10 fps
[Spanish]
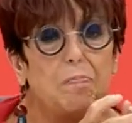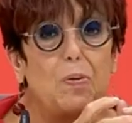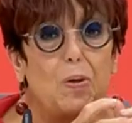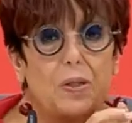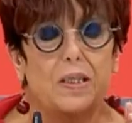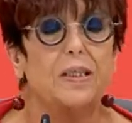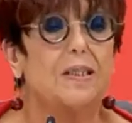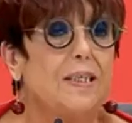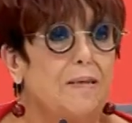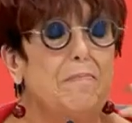Porque
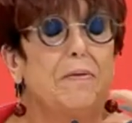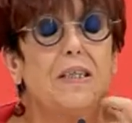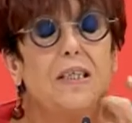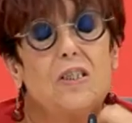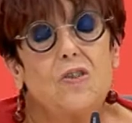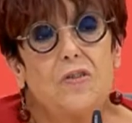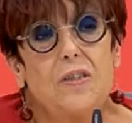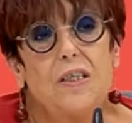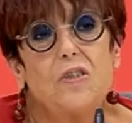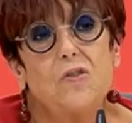siempre
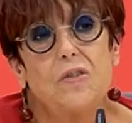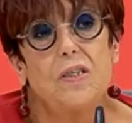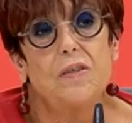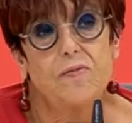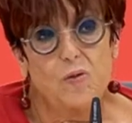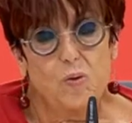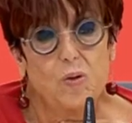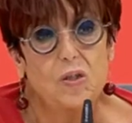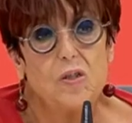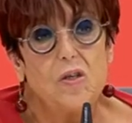eso te da
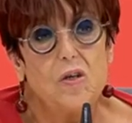fruto.